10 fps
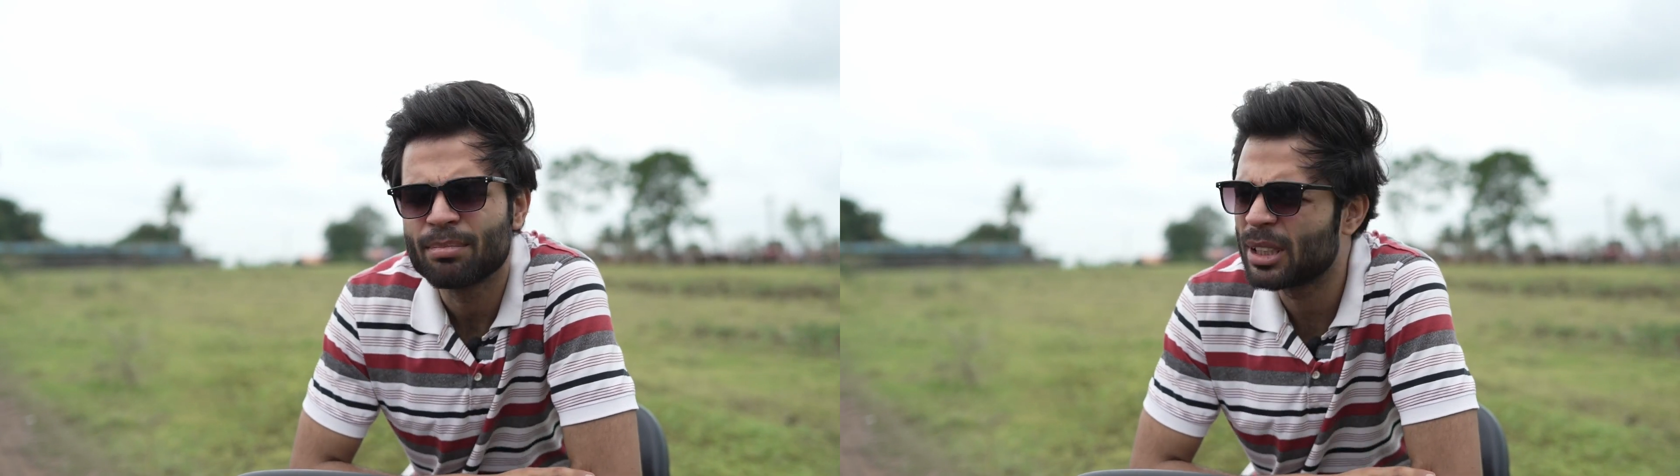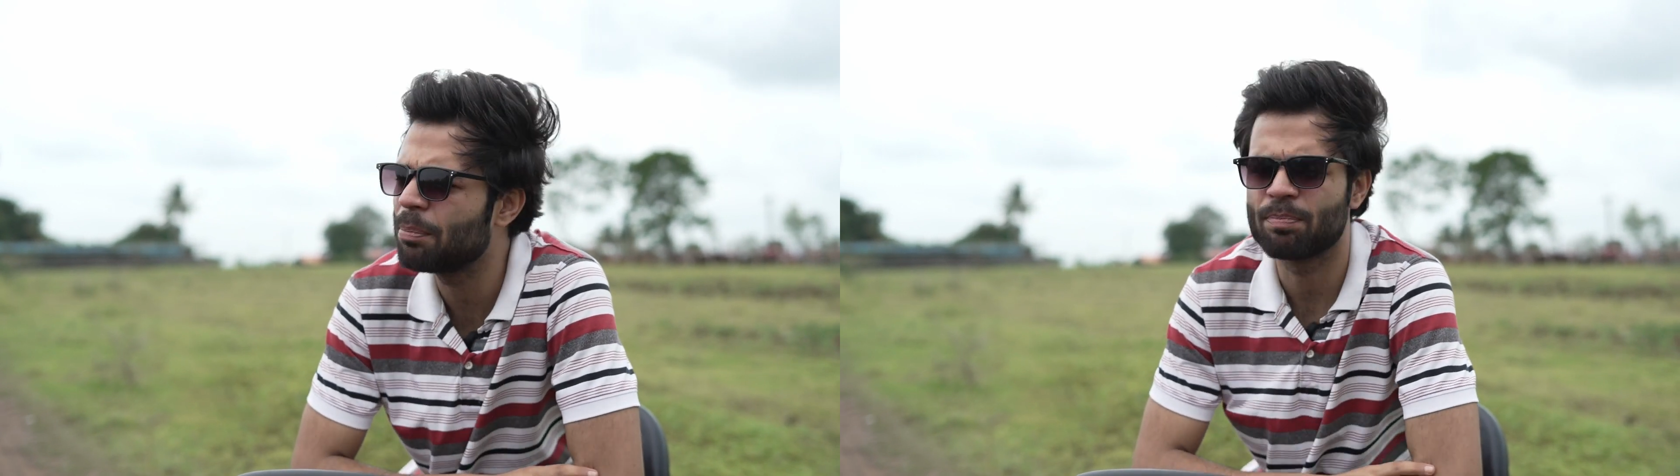
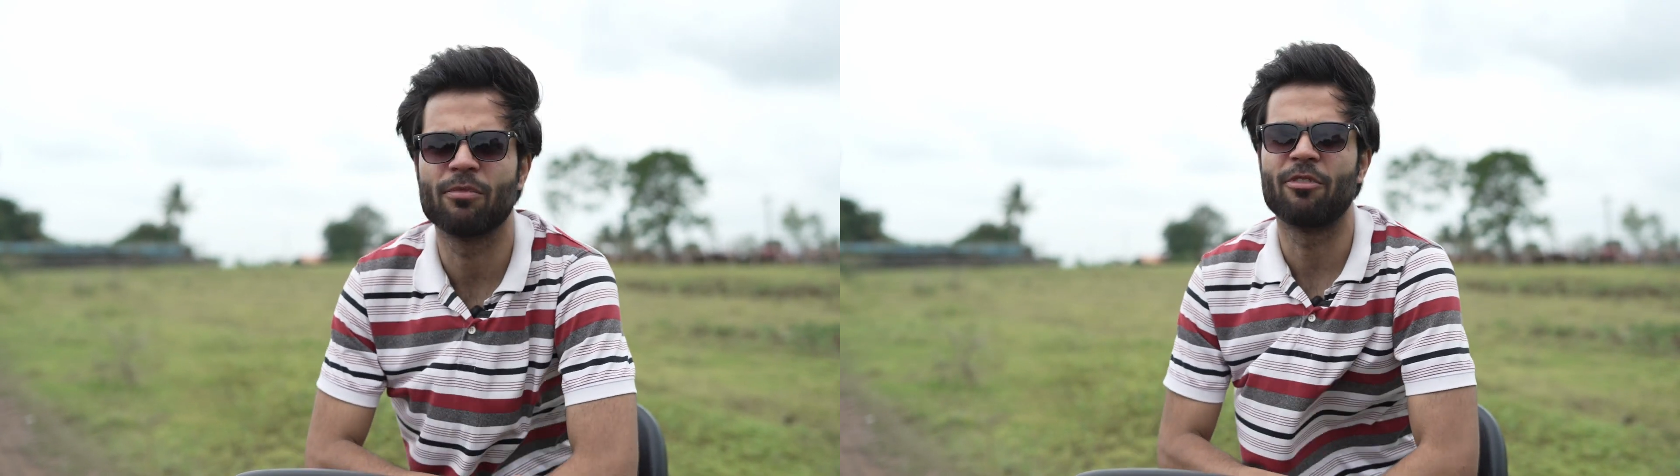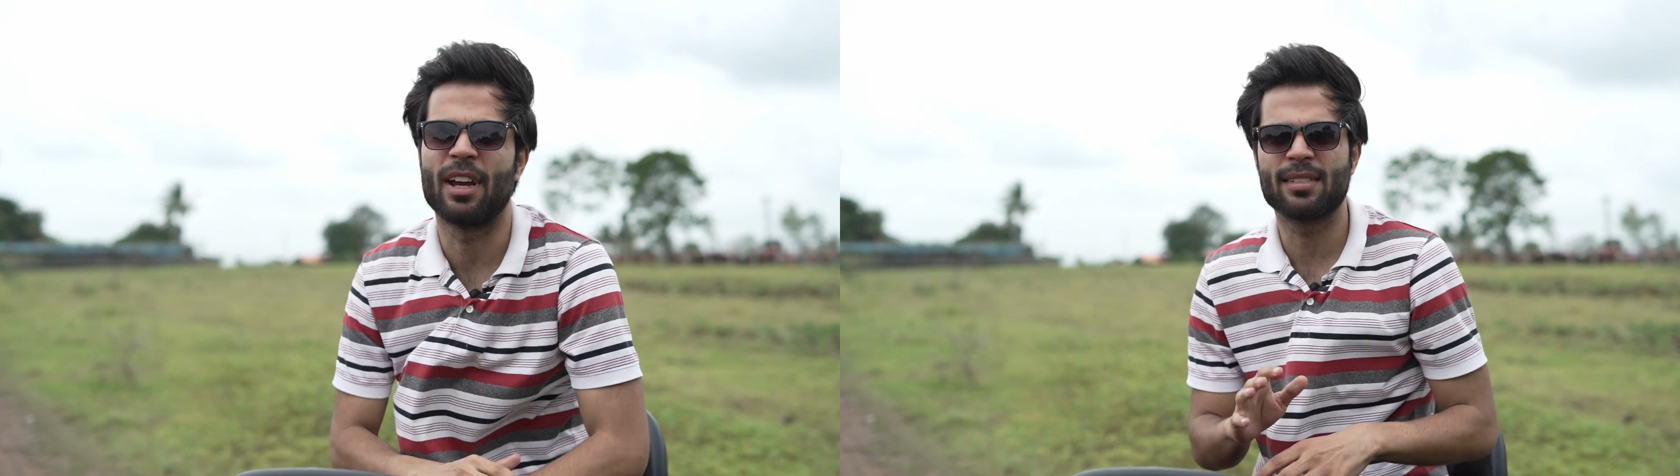मतलब
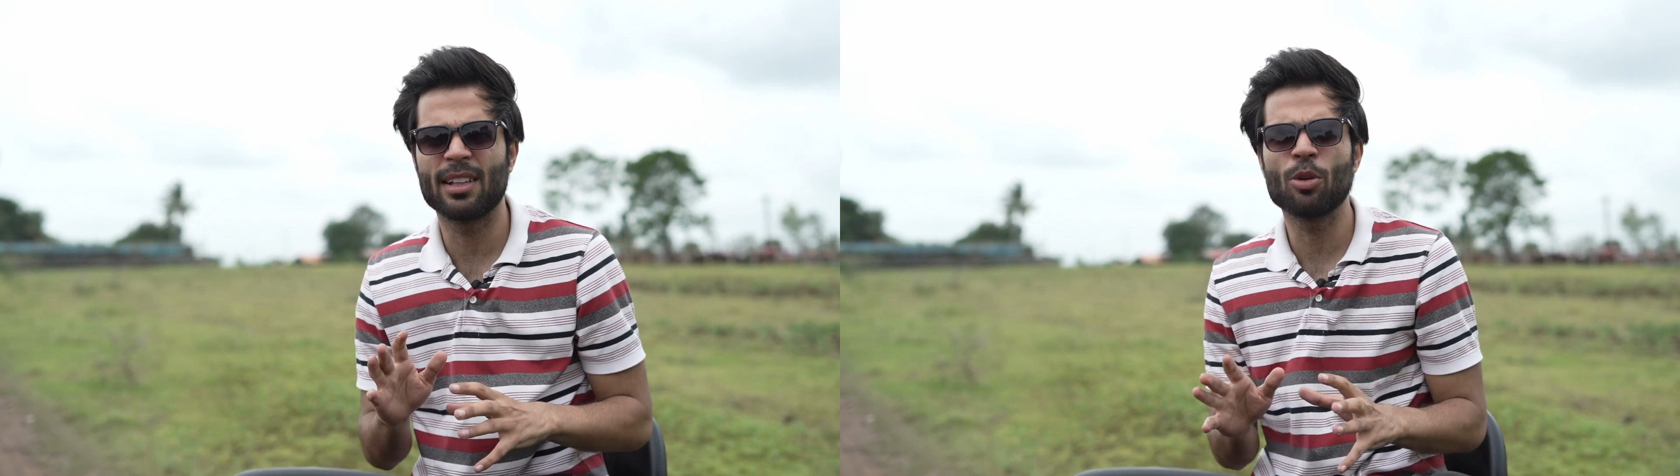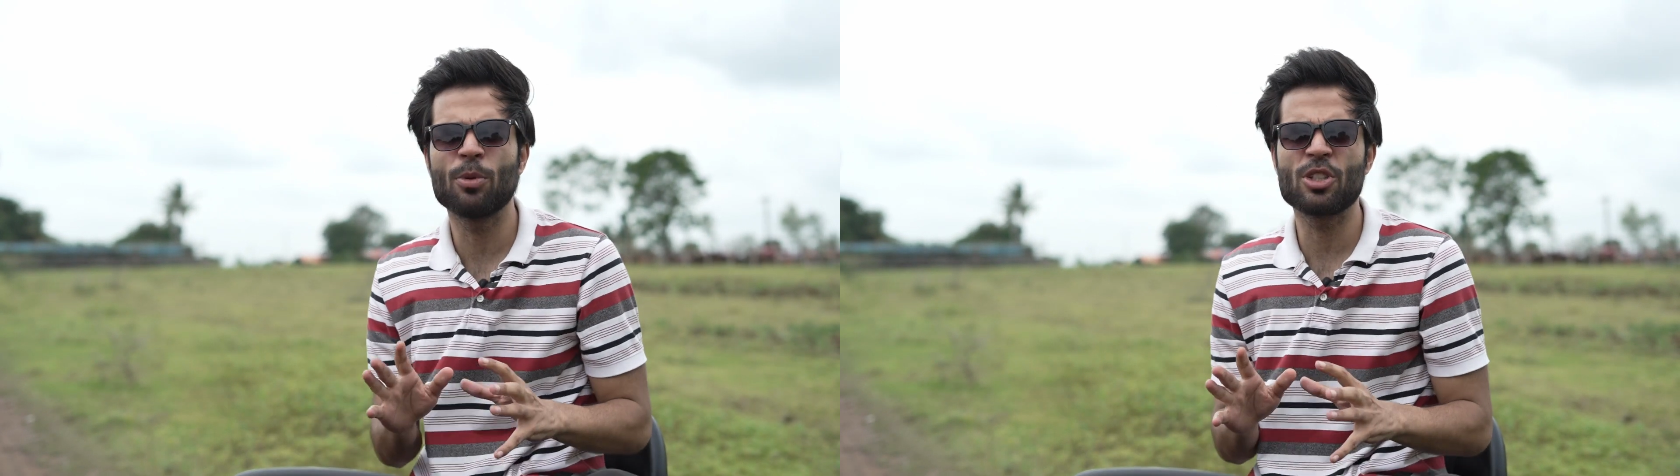
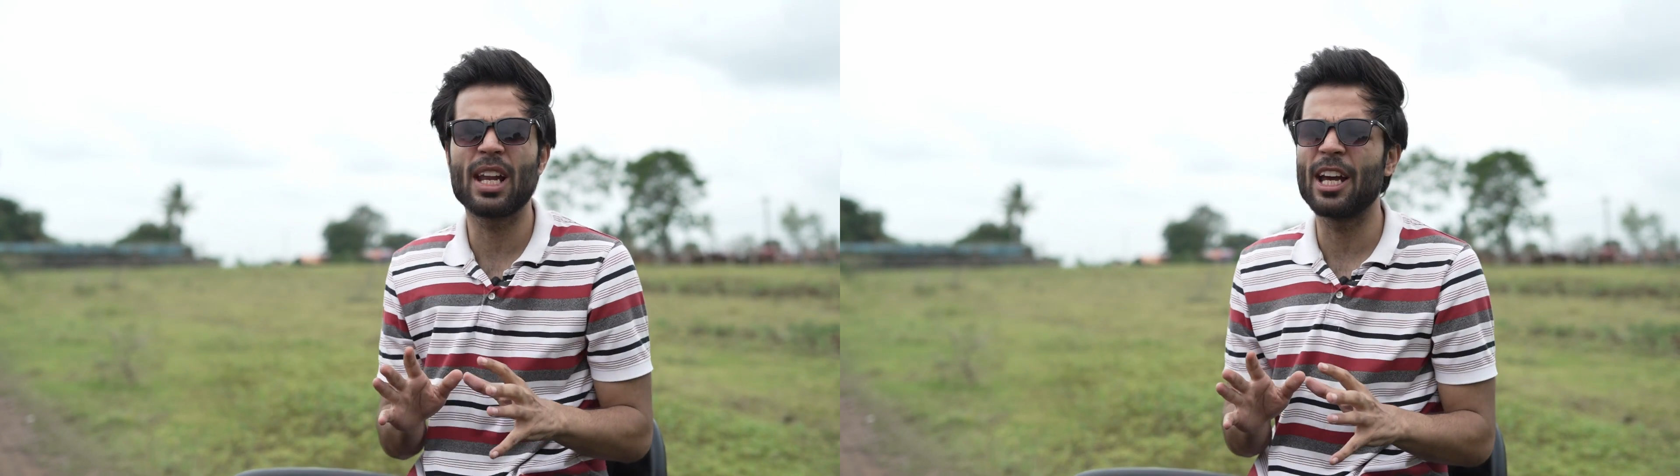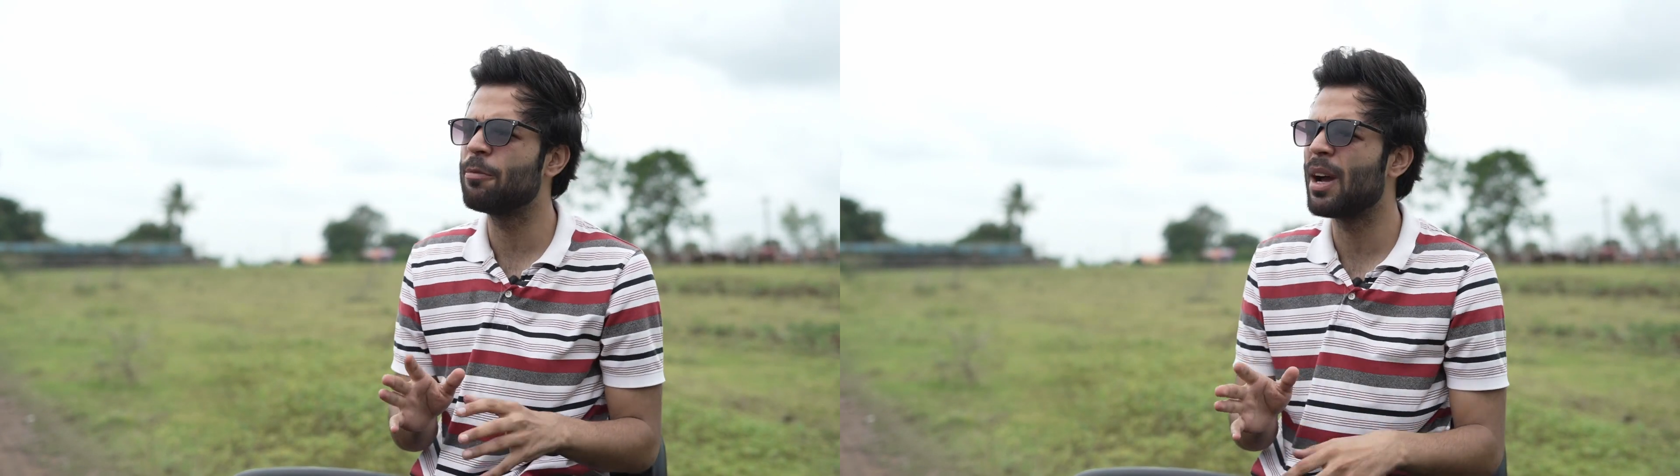वैसे तो मुझे
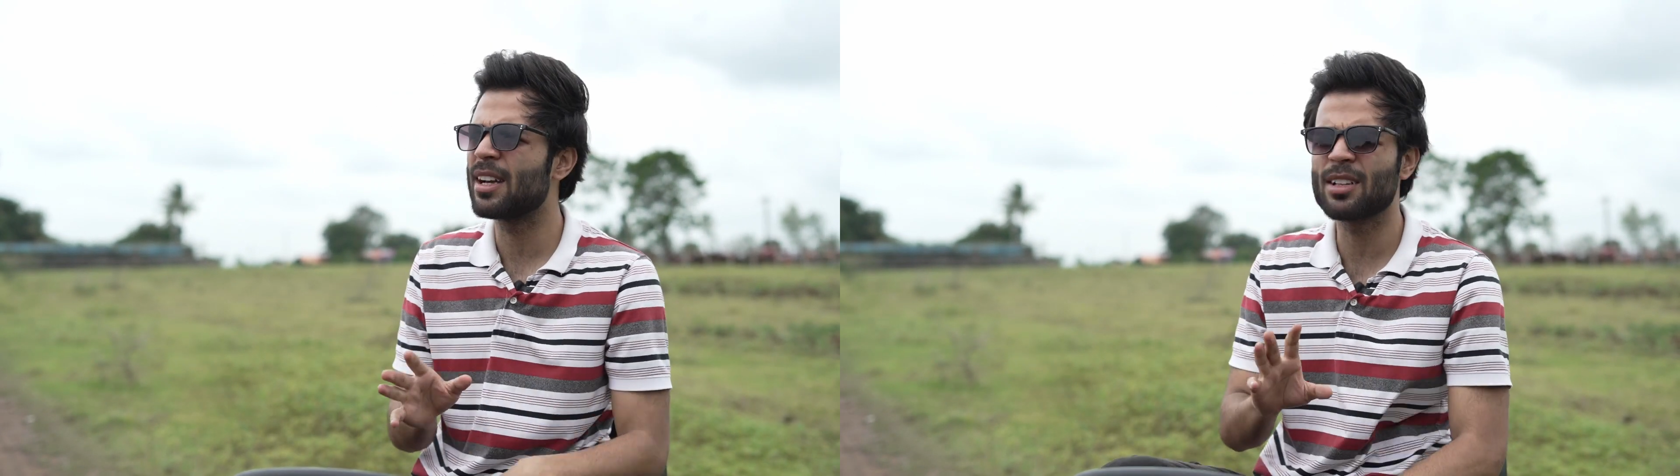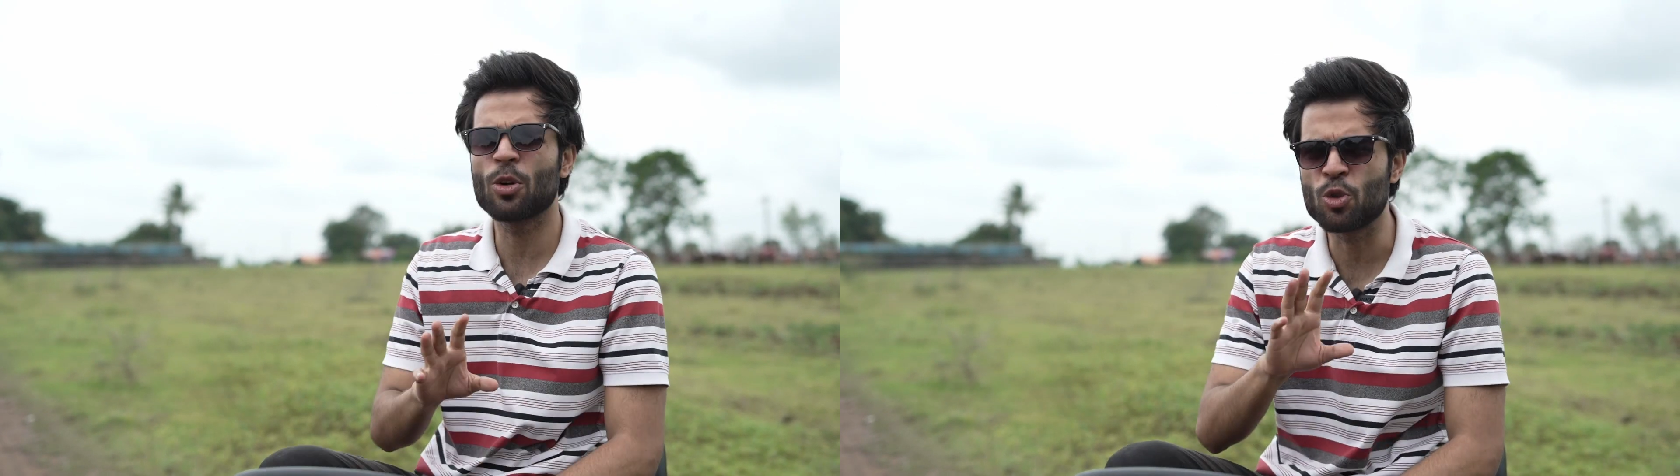लाइफ में
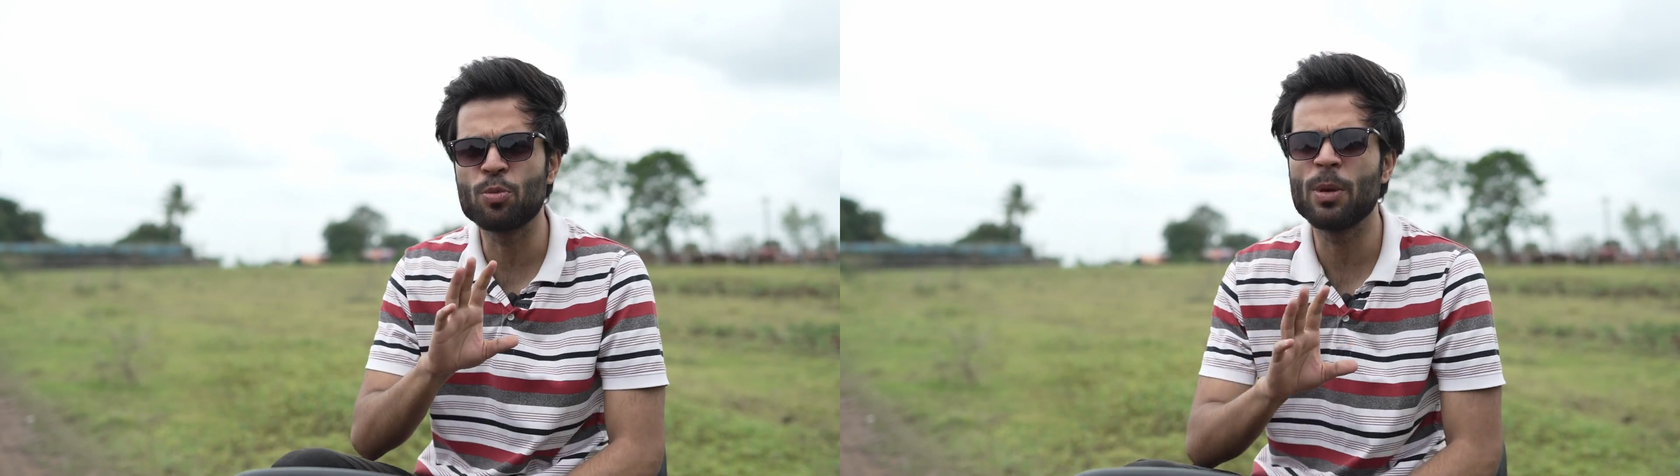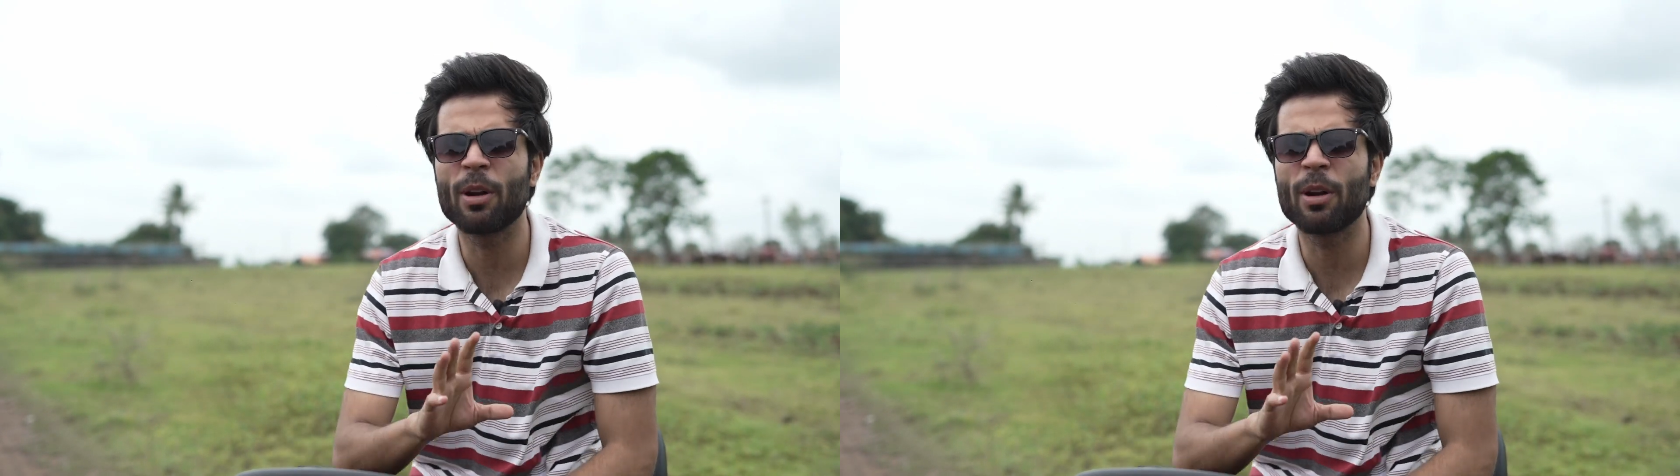आज तक कुछ भी